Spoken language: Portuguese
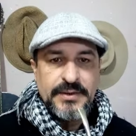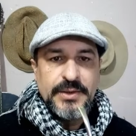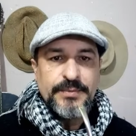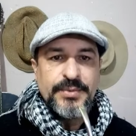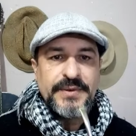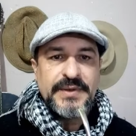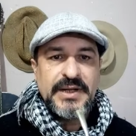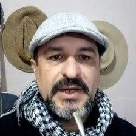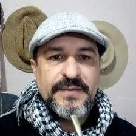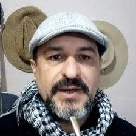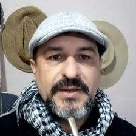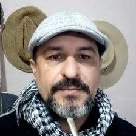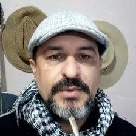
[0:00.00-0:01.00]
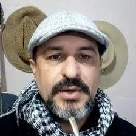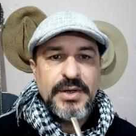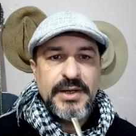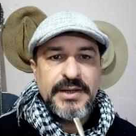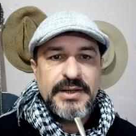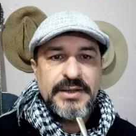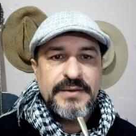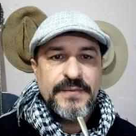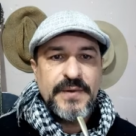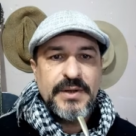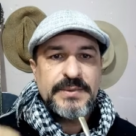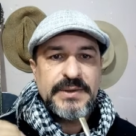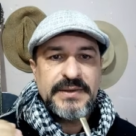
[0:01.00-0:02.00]
Depois ela vai embora e
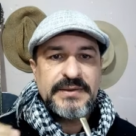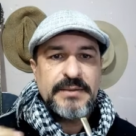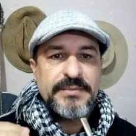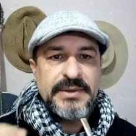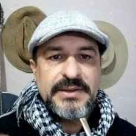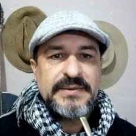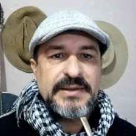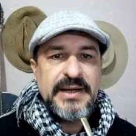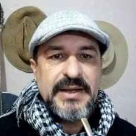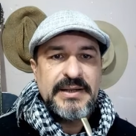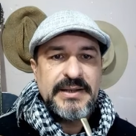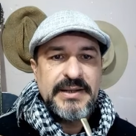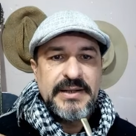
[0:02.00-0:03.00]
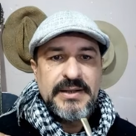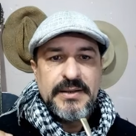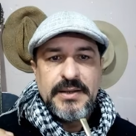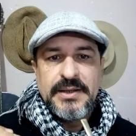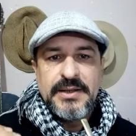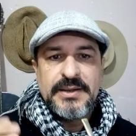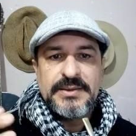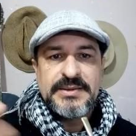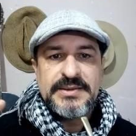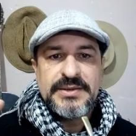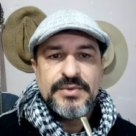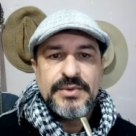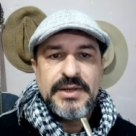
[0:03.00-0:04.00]
volta a estabilizar ali entre
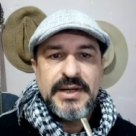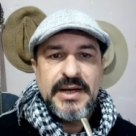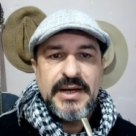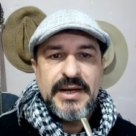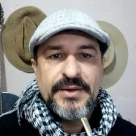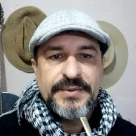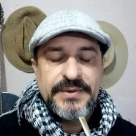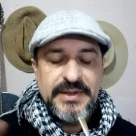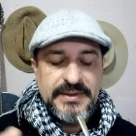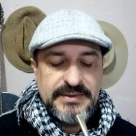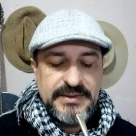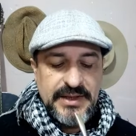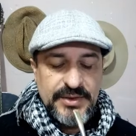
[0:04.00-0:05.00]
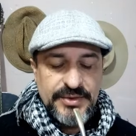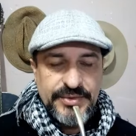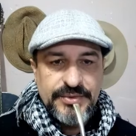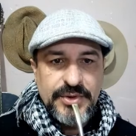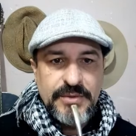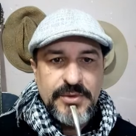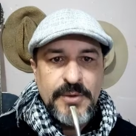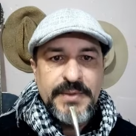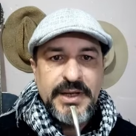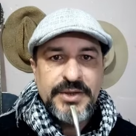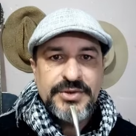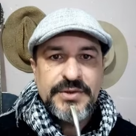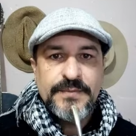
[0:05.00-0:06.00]
5 graus, 6 graus
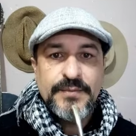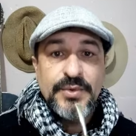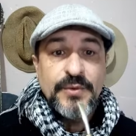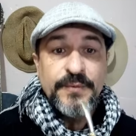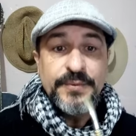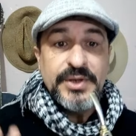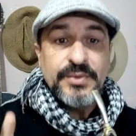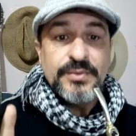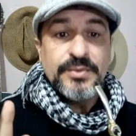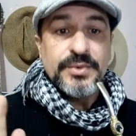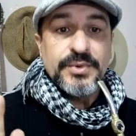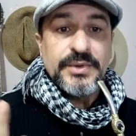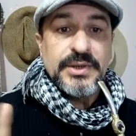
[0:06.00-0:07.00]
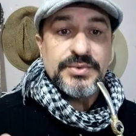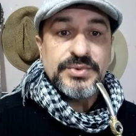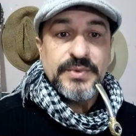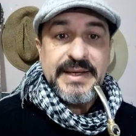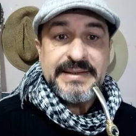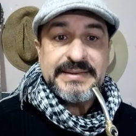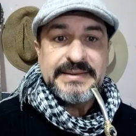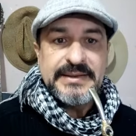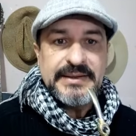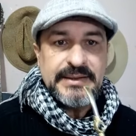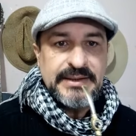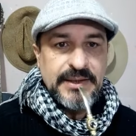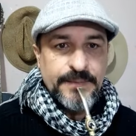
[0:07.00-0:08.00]
normalmente. O frio no Rio Grande do Sul é
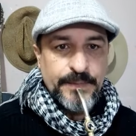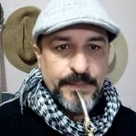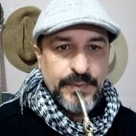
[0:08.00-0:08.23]
assim aqui.